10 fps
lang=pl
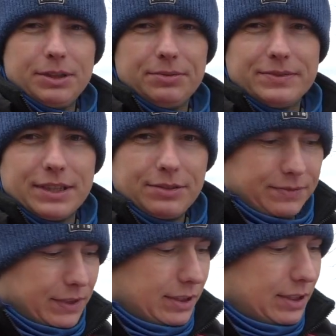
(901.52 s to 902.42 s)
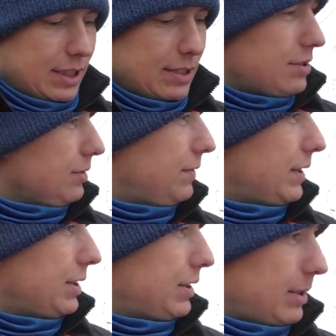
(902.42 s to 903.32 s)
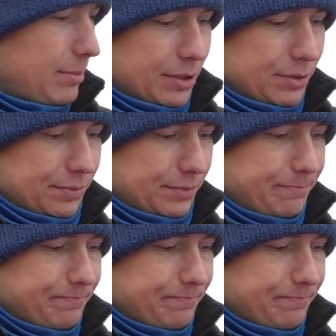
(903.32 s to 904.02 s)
m, 0,20 120 metrów